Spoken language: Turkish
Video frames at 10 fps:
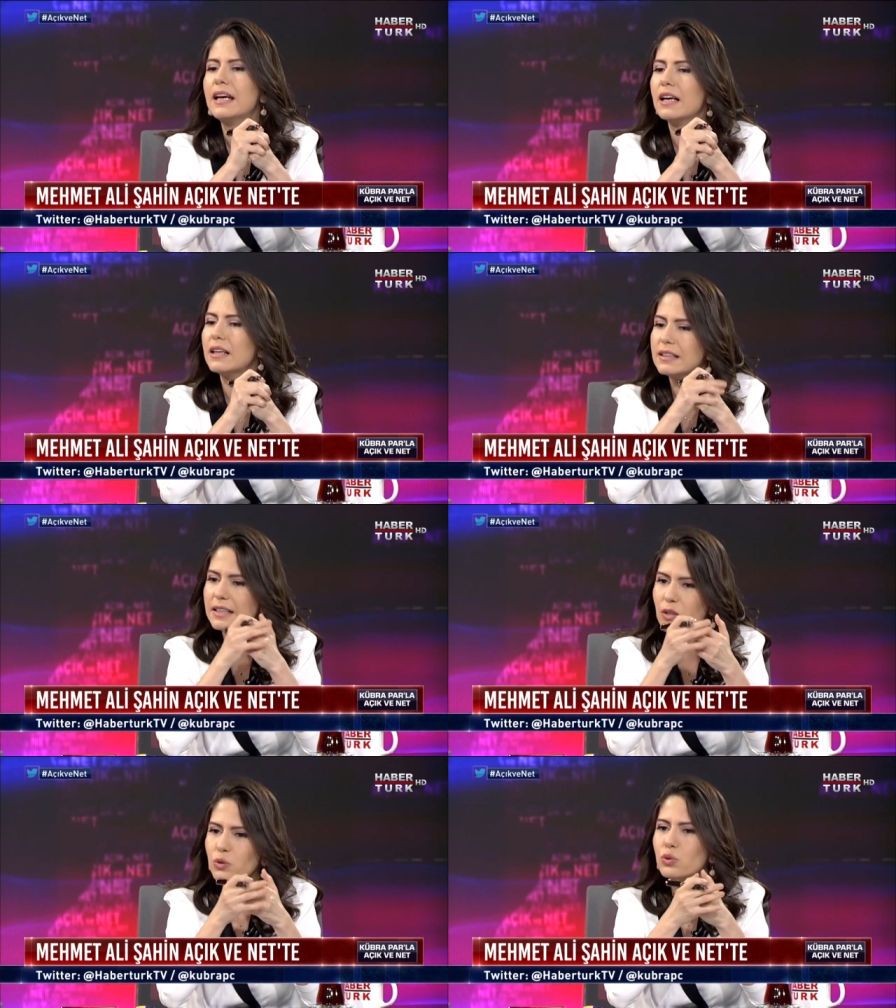E,
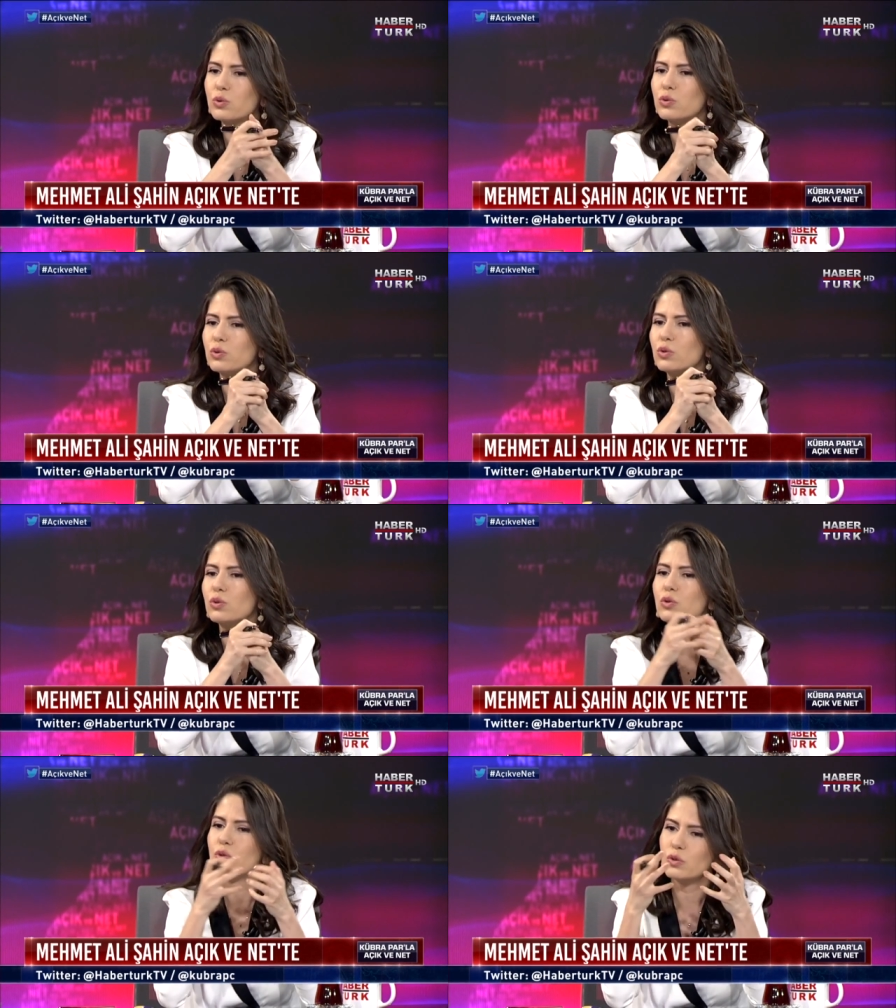niye
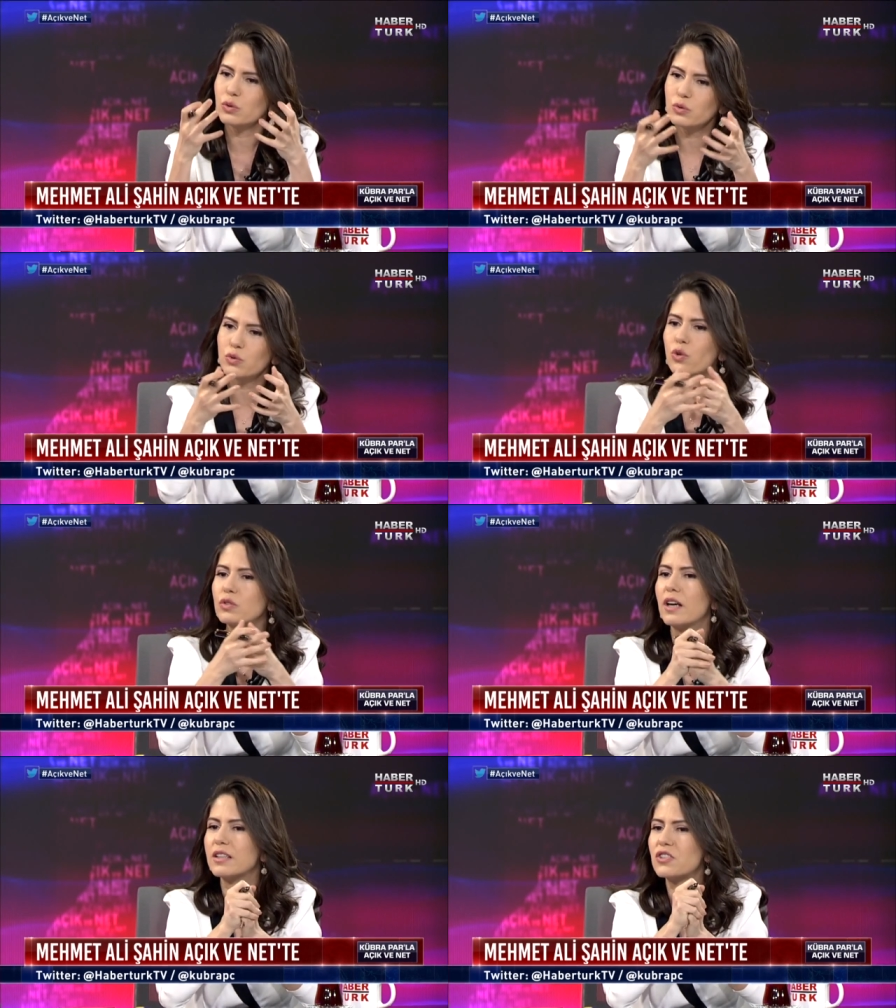kuruldu e,
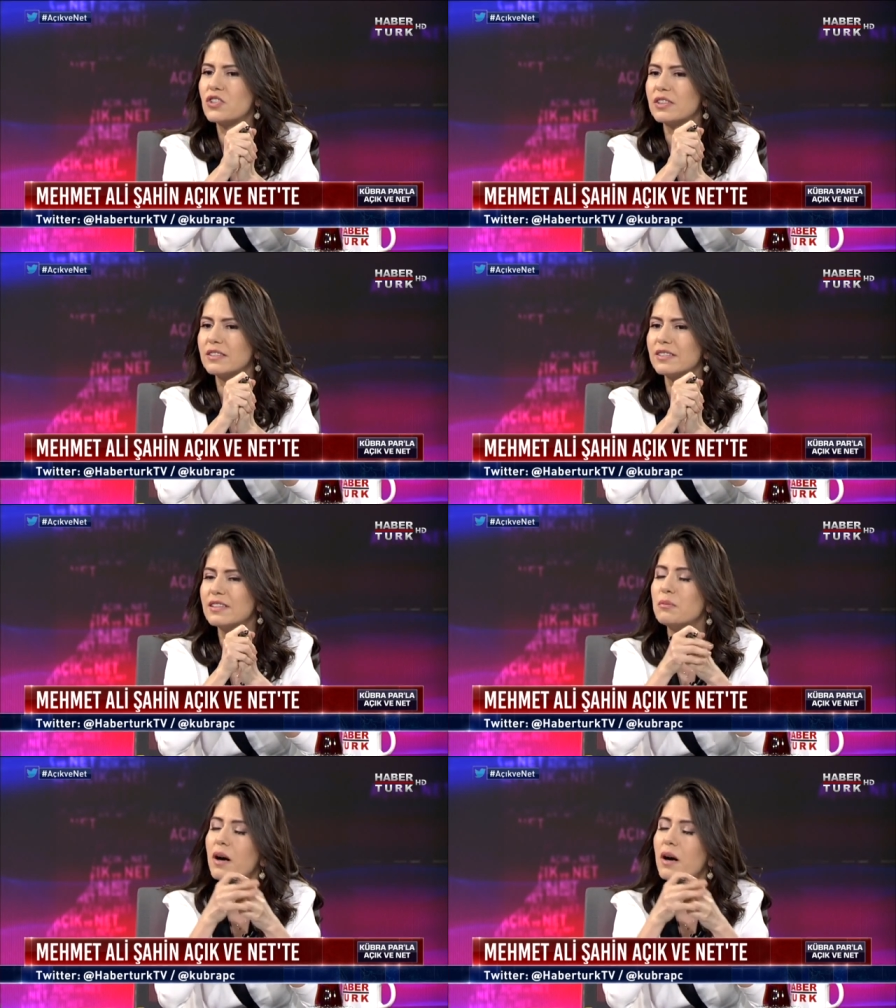çok tartışıldı.